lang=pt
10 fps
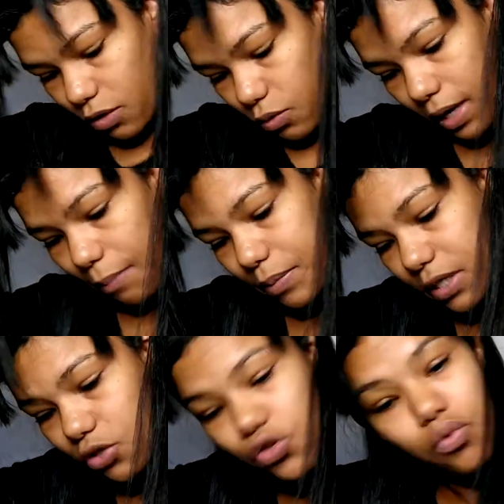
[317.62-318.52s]
é que eu
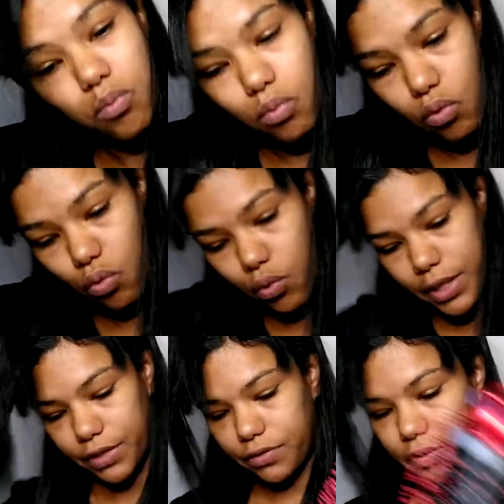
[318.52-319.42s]
capricho
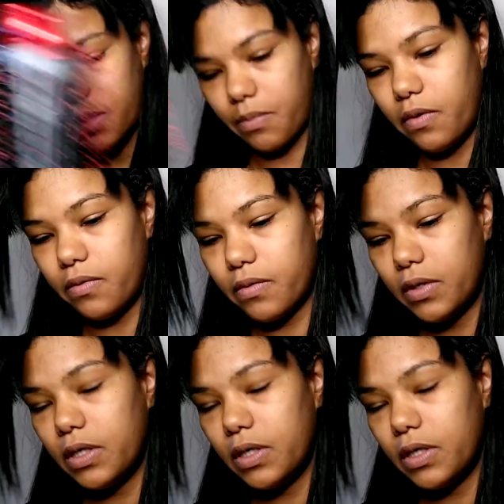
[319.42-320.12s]
muito, tá bom?